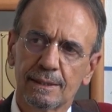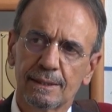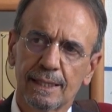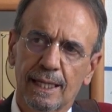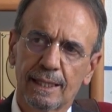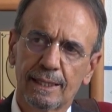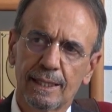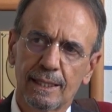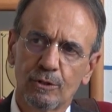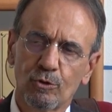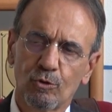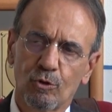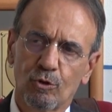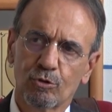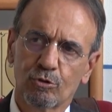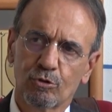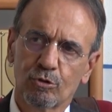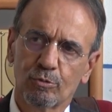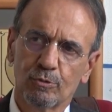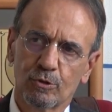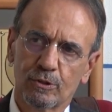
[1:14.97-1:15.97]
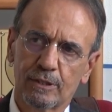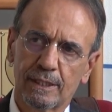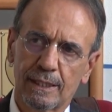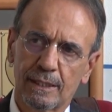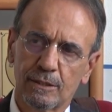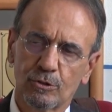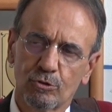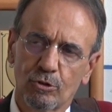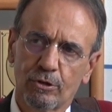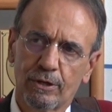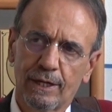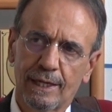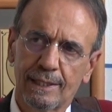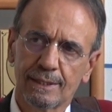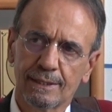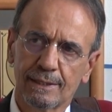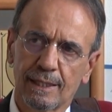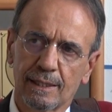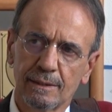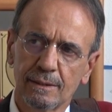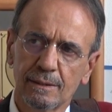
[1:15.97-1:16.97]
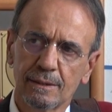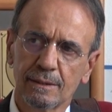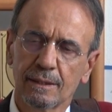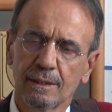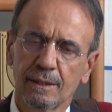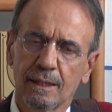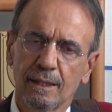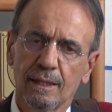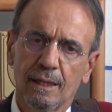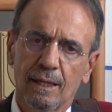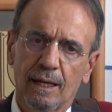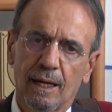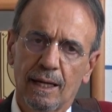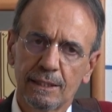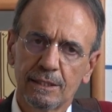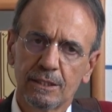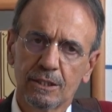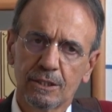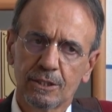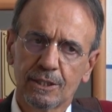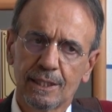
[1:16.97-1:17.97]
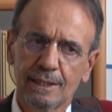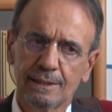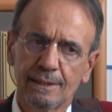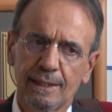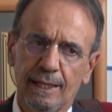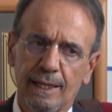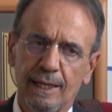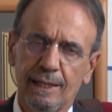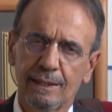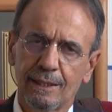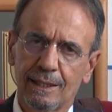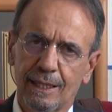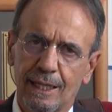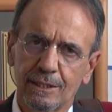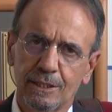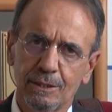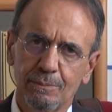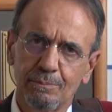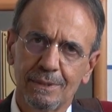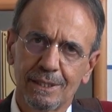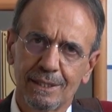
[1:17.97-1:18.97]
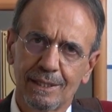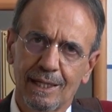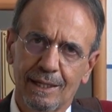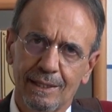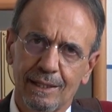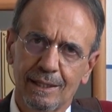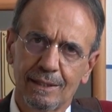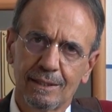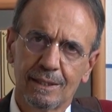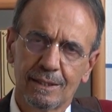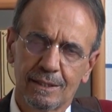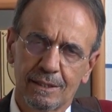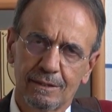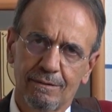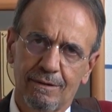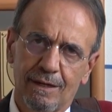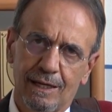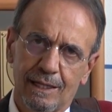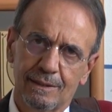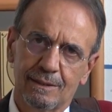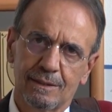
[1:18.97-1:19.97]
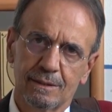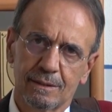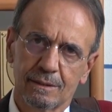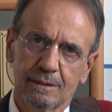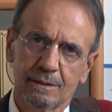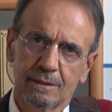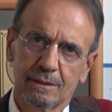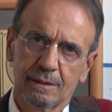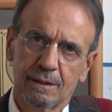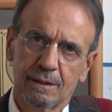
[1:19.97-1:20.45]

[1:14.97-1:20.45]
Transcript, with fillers: zararı oldu mu diye sorarsanız açıkçası her ilacın bir yan etkisi vardır.